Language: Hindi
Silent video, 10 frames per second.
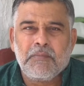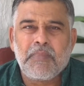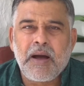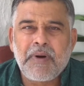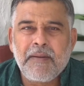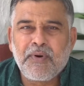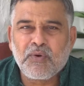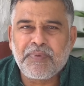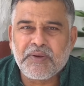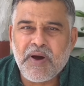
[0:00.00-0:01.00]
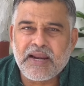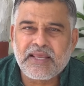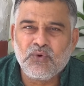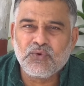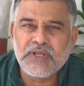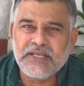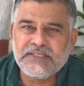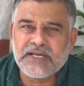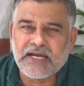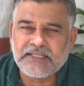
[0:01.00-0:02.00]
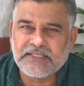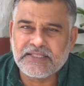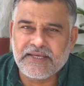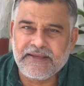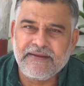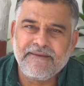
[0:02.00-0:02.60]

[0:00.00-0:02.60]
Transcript: माँ बाप और परिवार के लोग नहीं चाहते थे